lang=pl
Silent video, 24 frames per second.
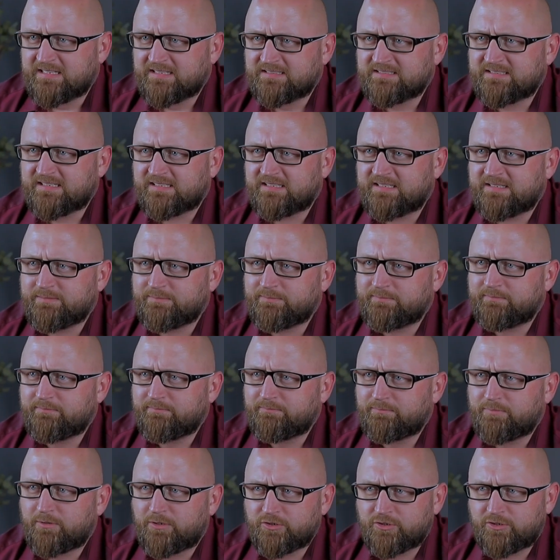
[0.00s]
Zatem
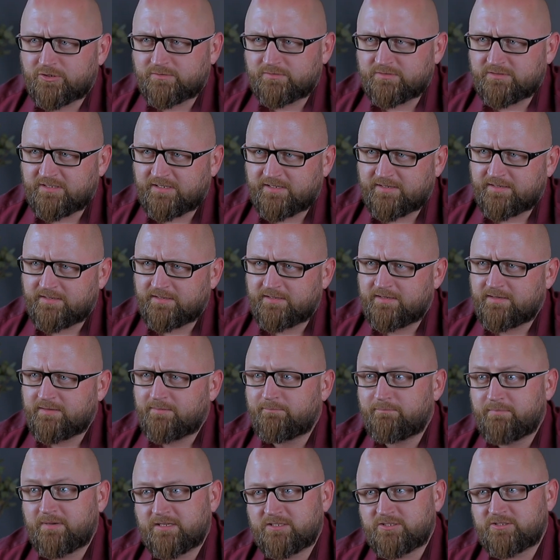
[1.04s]
ponownie
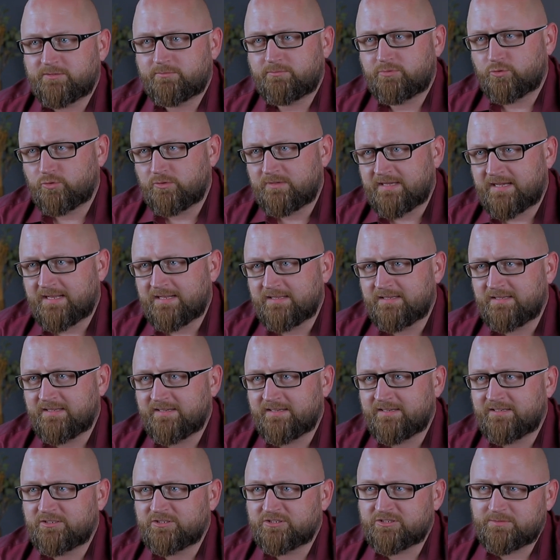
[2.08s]
będzie
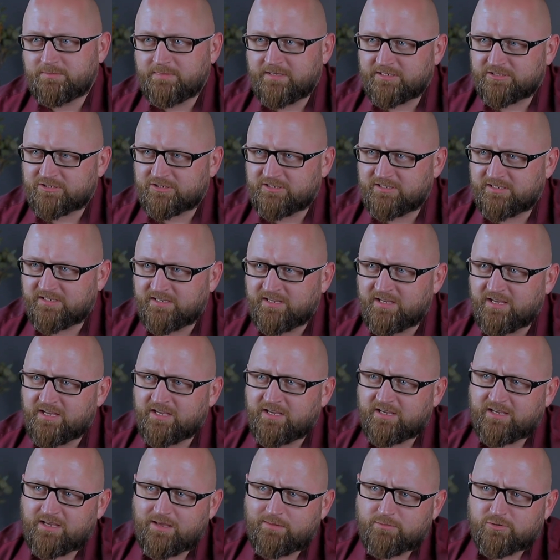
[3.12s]
brutalnie, śmiesznie
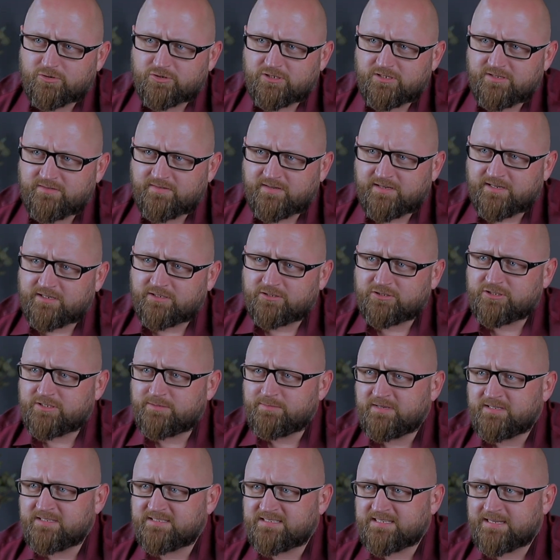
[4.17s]
i możliwe, że
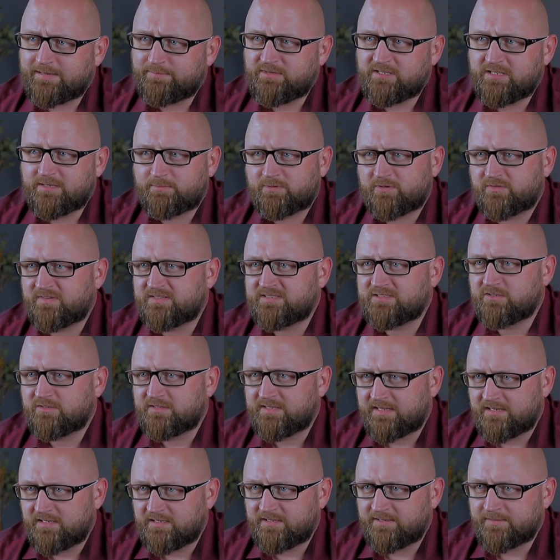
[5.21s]
miejscami
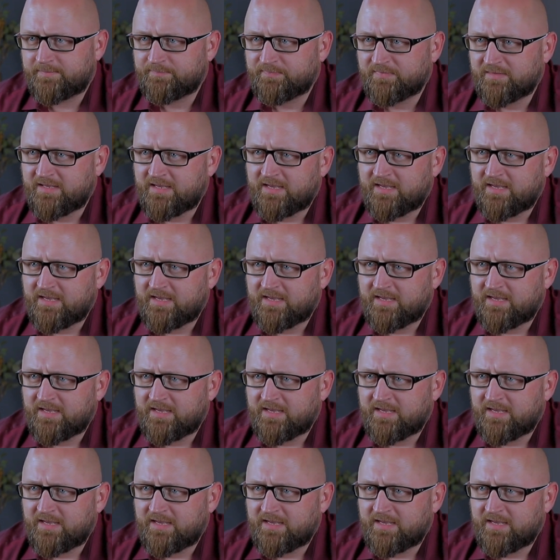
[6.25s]
nieprofesjonalnie,